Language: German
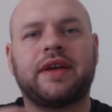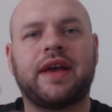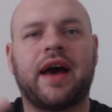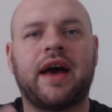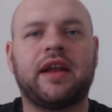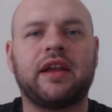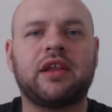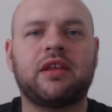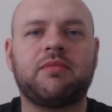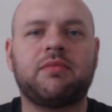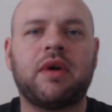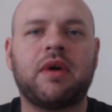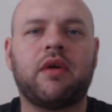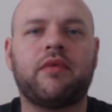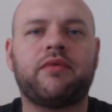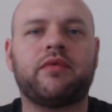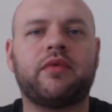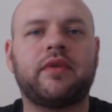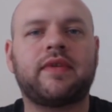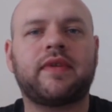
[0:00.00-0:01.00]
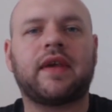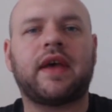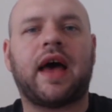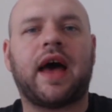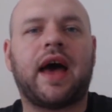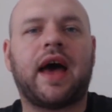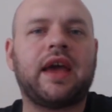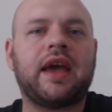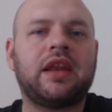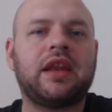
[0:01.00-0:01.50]
gar nicht mehr auf unsere
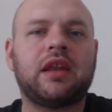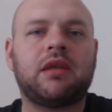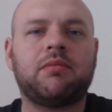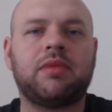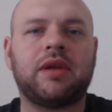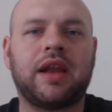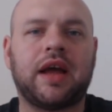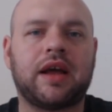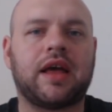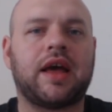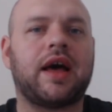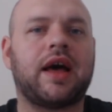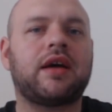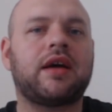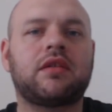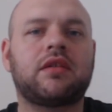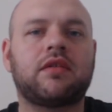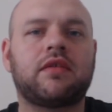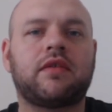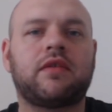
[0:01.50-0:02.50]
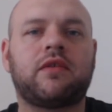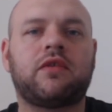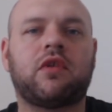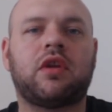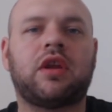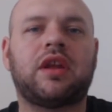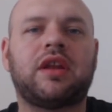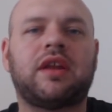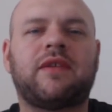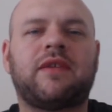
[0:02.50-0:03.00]
eigenen Belange achten,
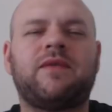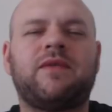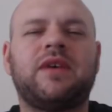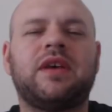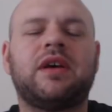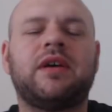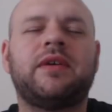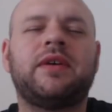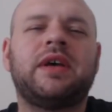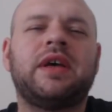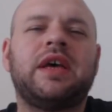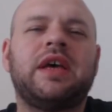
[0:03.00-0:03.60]
sondern dass wir